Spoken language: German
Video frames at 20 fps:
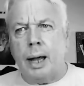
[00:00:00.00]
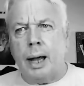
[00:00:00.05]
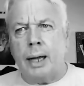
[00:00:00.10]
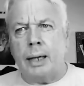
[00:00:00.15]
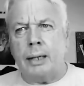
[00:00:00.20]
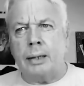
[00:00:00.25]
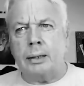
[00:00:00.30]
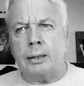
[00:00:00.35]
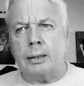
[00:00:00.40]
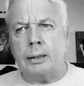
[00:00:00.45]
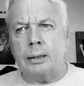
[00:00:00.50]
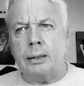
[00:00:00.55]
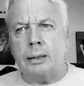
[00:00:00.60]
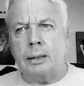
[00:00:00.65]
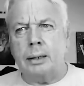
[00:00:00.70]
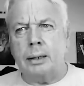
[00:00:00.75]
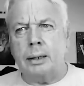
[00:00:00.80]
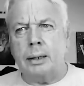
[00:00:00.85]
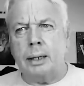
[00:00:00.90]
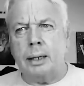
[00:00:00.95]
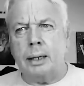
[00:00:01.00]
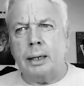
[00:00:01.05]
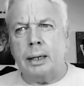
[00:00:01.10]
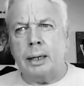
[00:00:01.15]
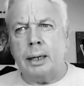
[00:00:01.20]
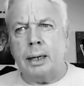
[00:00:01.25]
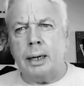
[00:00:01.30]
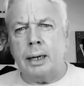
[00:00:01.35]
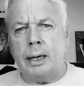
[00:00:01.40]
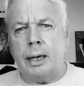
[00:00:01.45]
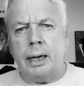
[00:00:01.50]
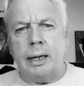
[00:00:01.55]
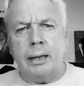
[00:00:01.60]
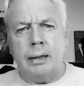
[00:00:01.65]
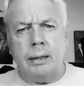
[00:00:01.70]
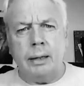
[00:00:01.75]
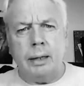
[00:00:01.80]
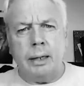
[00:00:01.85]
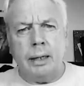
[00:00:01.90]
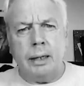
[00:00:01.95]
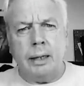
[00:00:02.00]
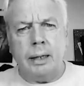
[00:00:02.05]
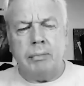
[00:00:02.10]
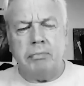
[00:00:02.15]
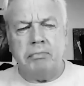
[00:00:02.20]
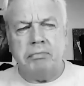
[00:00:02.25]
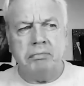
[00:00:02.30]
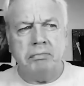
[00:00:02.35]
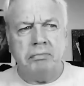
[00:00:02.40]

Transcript: And in the